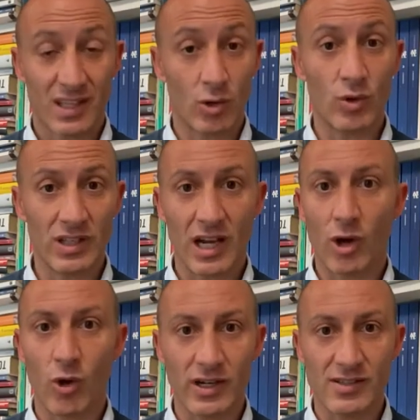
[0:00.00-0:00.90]
che guida la
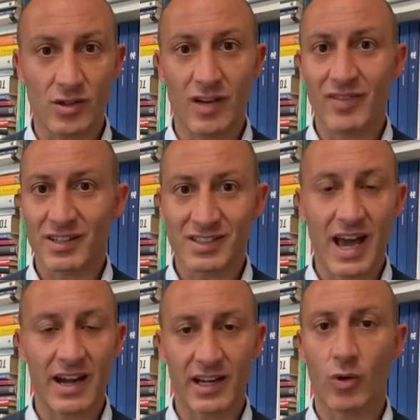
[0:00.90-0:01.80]
coalizione
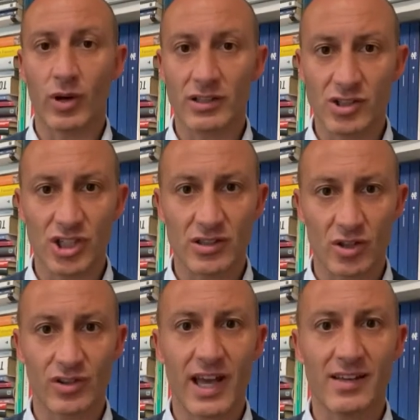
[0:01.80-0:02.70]
avversaria, quella di
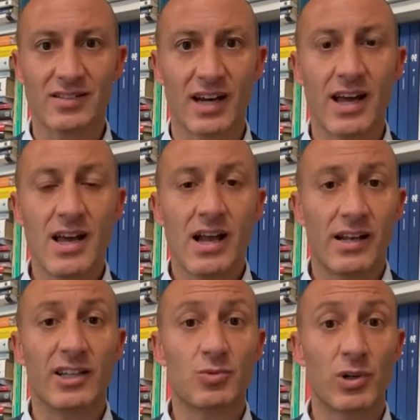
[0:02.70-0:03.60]
centrodestra,
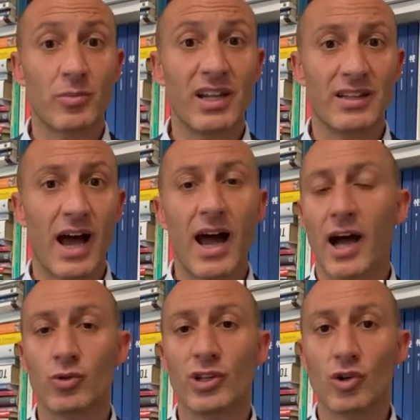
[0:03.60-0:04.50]
la disponibilità
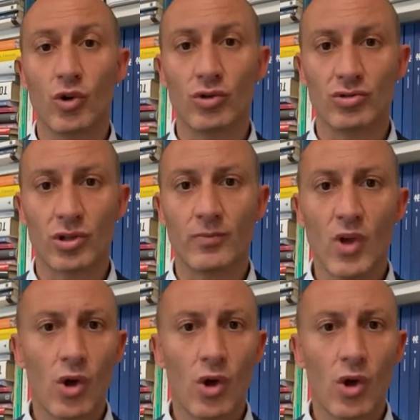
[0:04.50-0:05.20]
ad un incontro.